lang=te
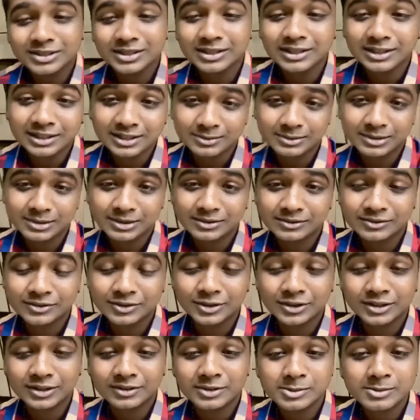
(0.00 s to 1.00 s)
థ్యాంక్ యూ సో మచ్
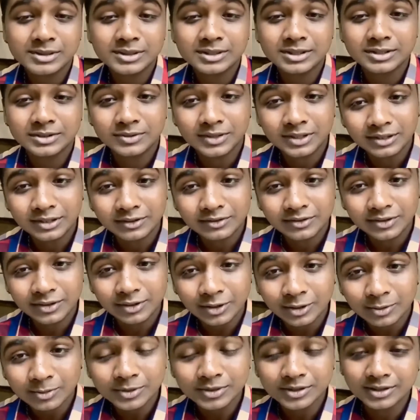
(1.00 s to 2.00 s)
శ్రీలేఖ మ్యామ్ ఫర్ గివింగ్ మీ
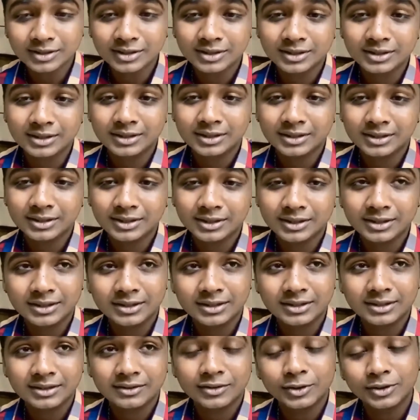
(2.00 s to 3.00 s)
దిస్ వండర్ఫుల్
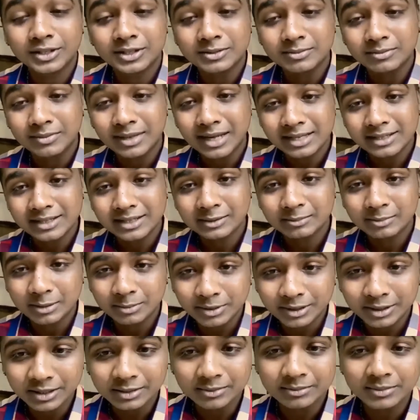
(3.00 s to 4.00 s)
ఆపర్చునిటీ ఫర్ దిస్
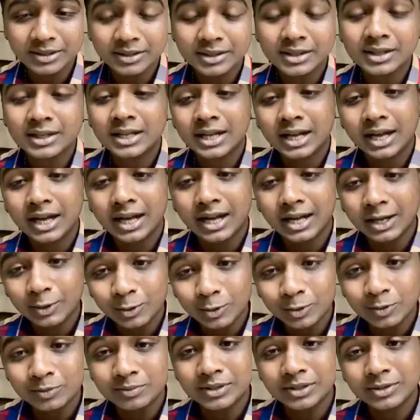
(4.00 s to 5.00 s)
మాస్ అండ్ పెపీ నంబర్
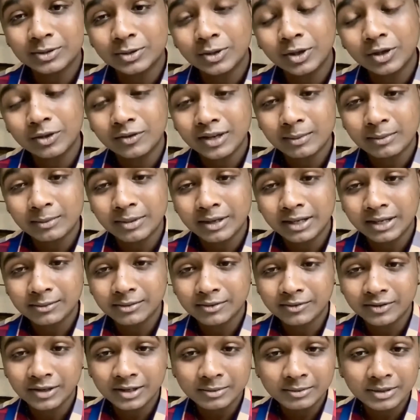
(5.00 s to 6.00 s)
ఐ హోప్ దిస్
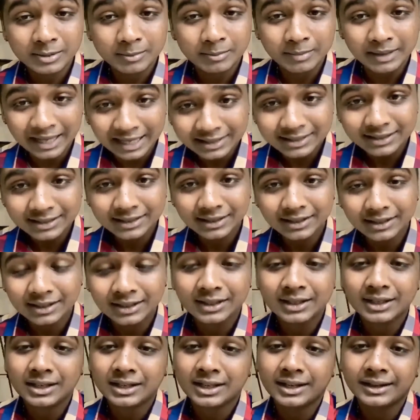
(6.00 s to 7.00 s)
సాంగ్ విల్ బికమ్ ఎ వెరీ బిగ్
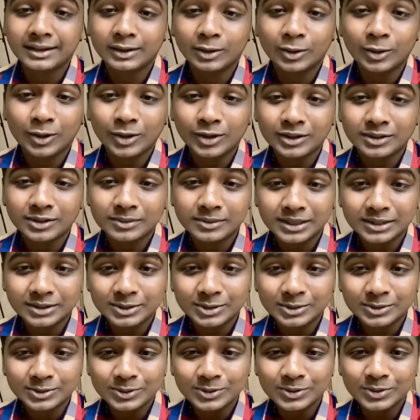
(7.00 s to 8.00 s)
బ్లాస్టెడ్ అండ్
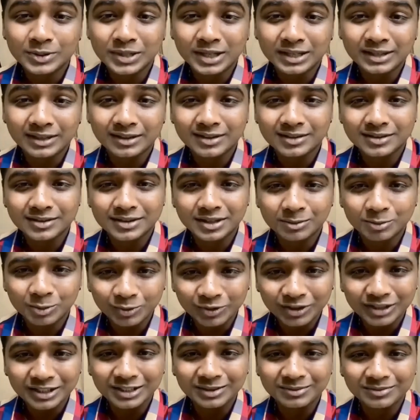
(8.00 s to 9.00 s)
ఆల్ ది బెస్ట్
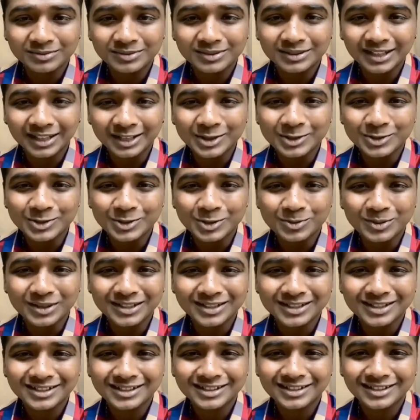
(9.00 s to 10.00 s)
రాధాకృష్ణ మూవీ టీమ్
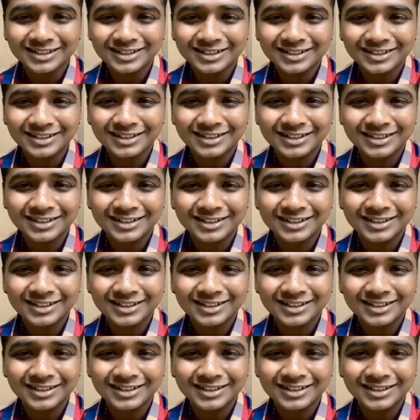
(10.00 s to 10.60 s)
థ్యాంక్ యూ సో మచ్